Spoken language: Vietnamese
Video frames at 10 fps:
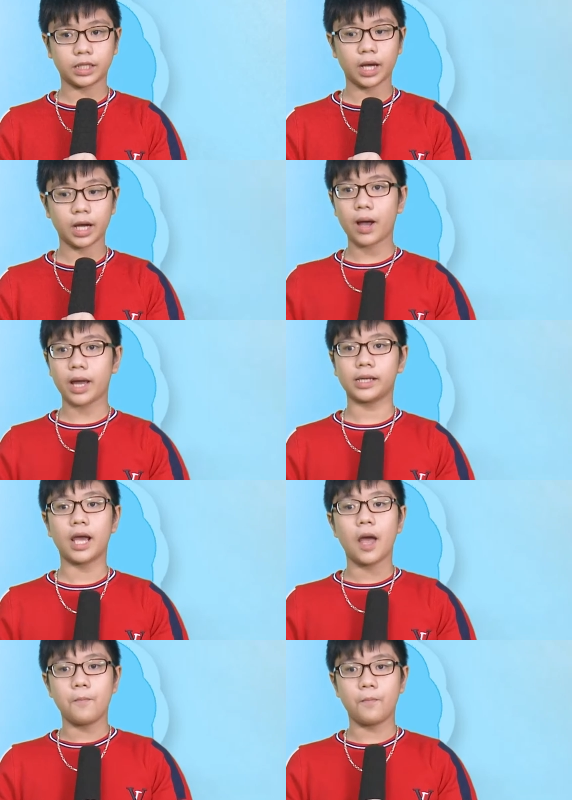Chào các bạn,
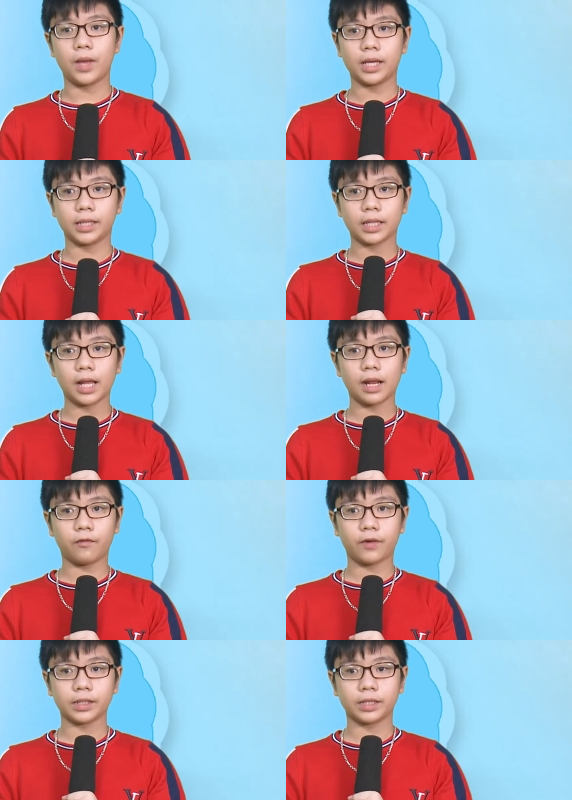mình tên
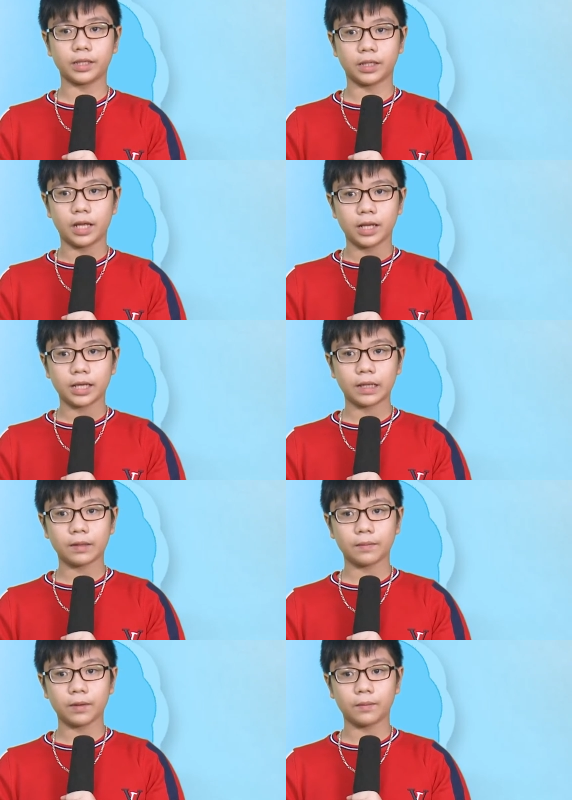là Văn Thực,
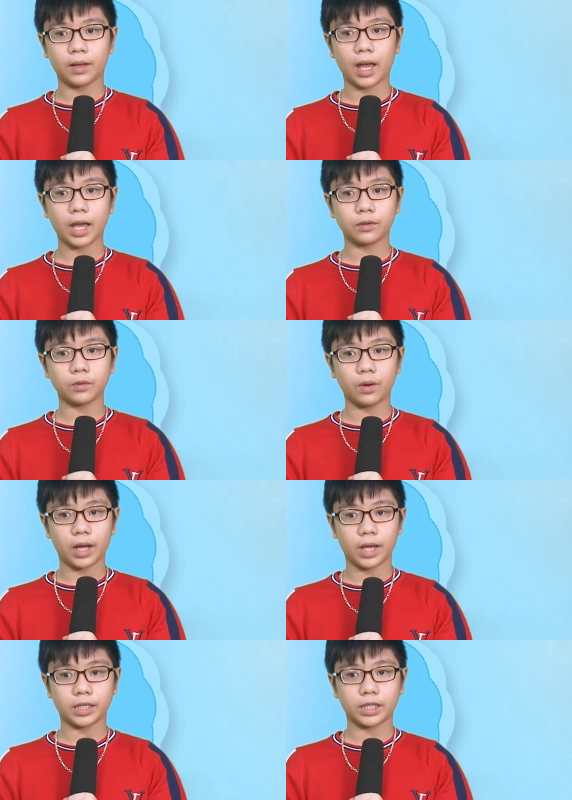năm nay mình mười hai
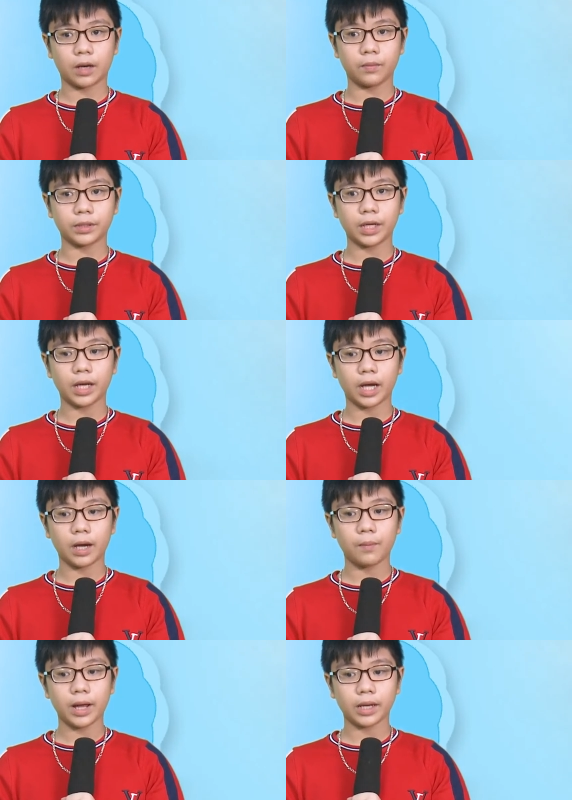tuổi. Chào mừng tất cả
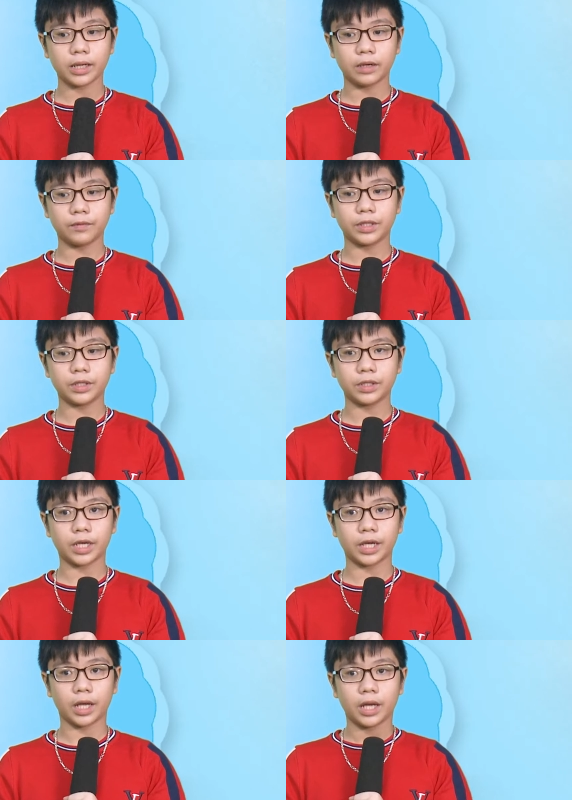các bạn đã đến với chương
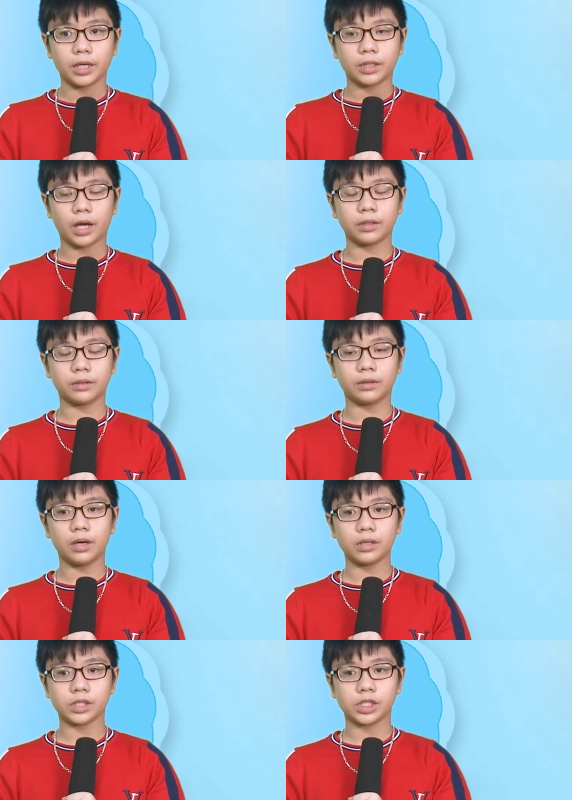trình Thần
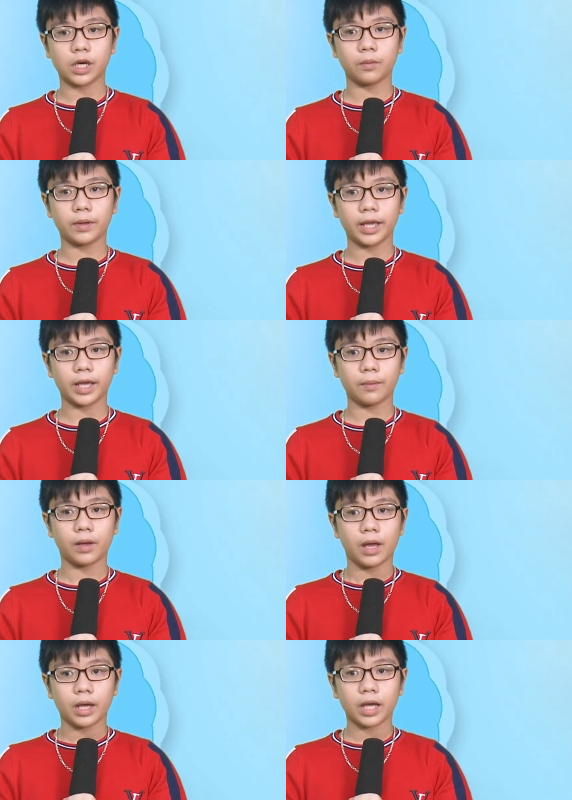Tượng Trong
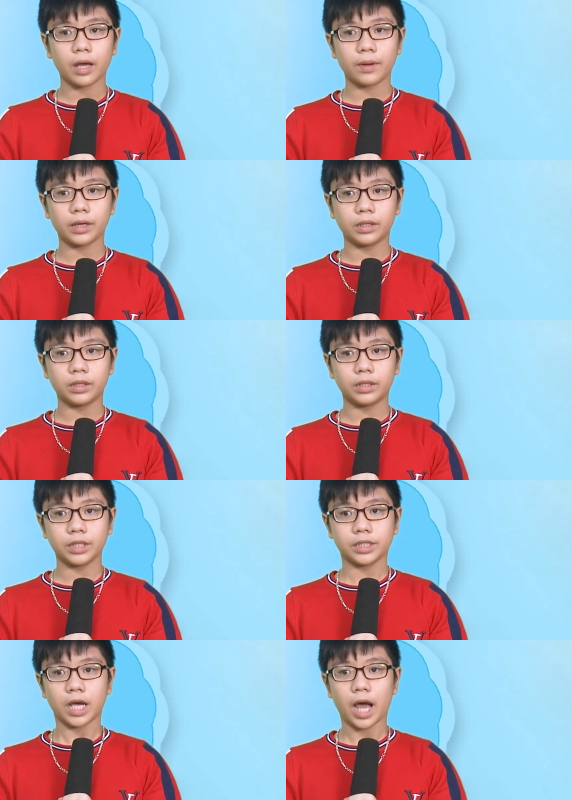Em. Các bạn
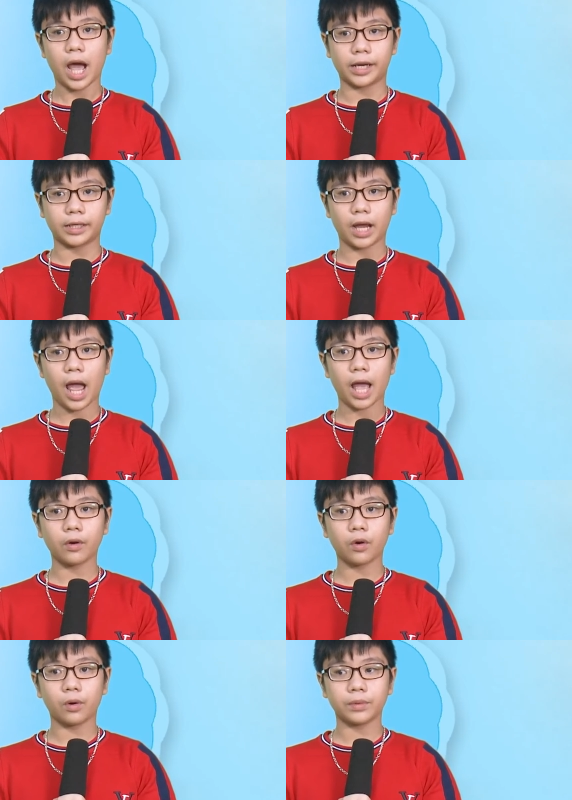ơi, chắc hẳn ai
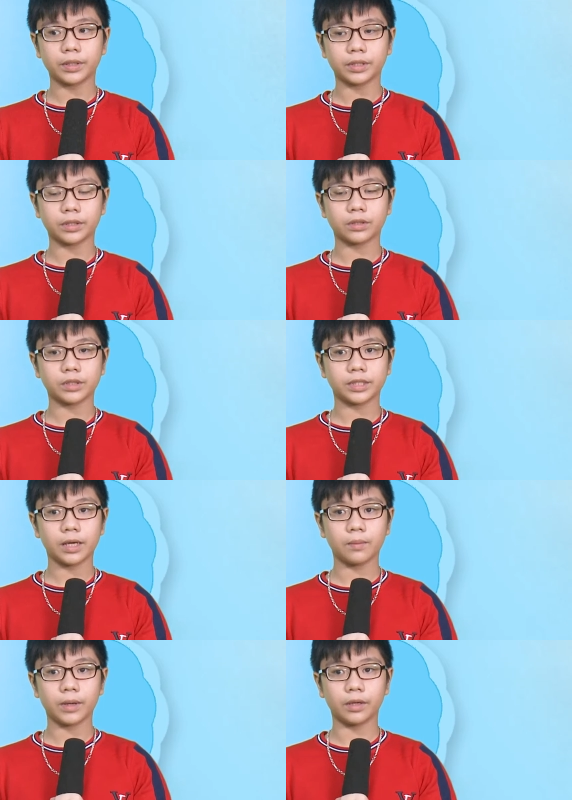cũng có một phần cho
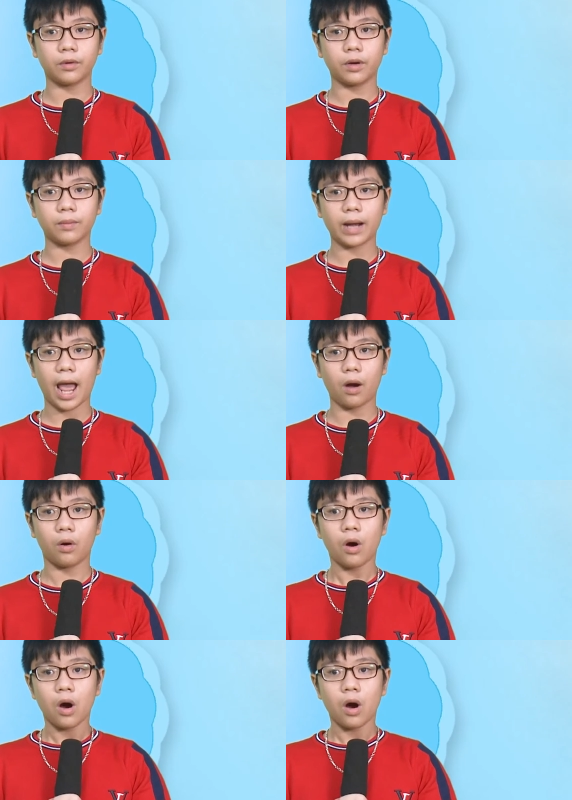riêng mình đúng không nào?